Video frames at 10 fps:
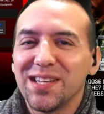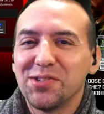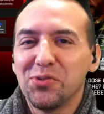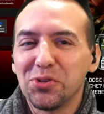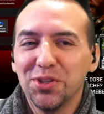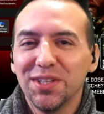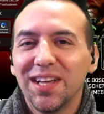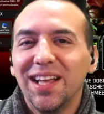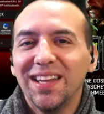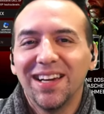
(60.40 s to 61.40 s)
suchtet,
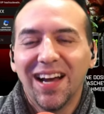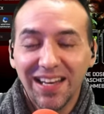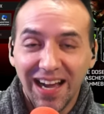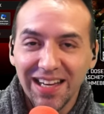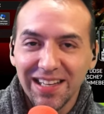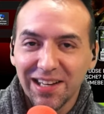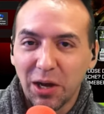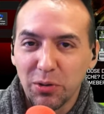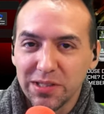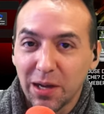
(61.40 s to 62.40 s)
der kann hier einige
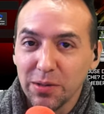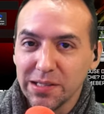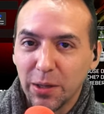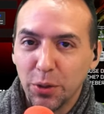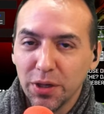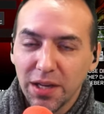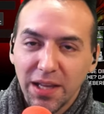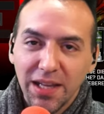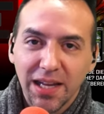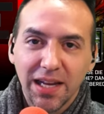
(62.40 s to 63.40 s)
Codes raushauen.
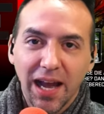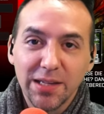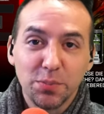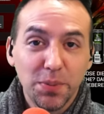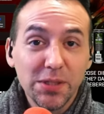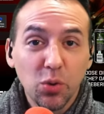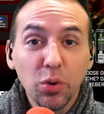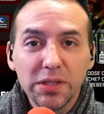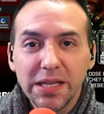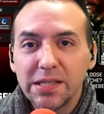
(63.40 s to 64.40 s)
Äh, also bis zu
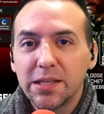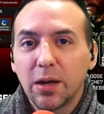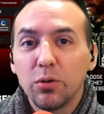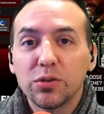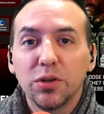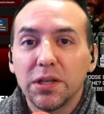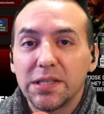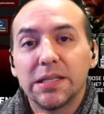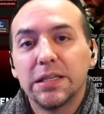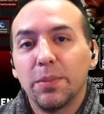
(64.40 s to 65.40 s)
160 Codes könnt ihr
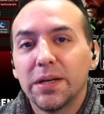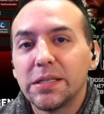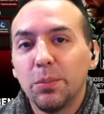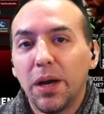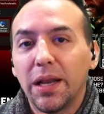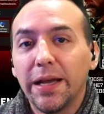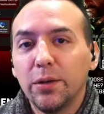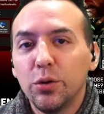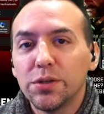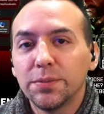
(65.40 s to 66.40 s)
tatsächlich maximal
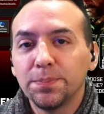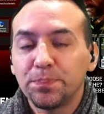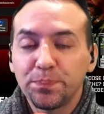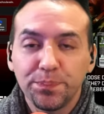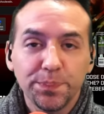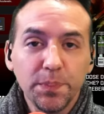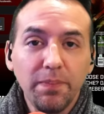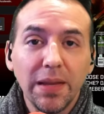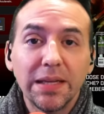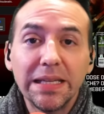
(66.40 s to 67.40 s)
einlösen.
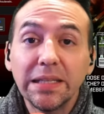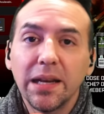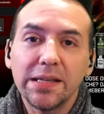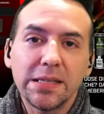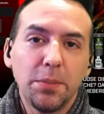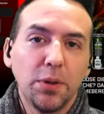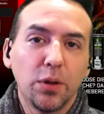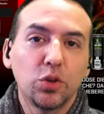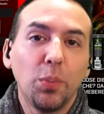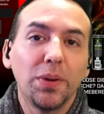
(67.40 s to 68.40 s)
Die hinterlassen immer
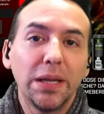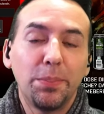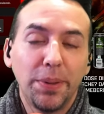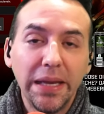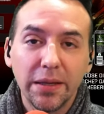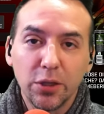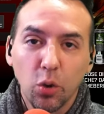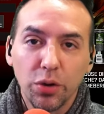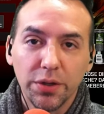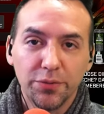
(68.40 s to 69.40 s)
noch
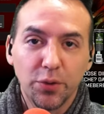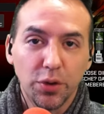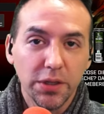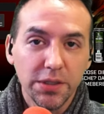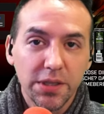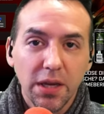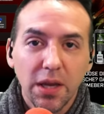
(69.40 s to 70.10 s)
Doppel-EP-Token für euch.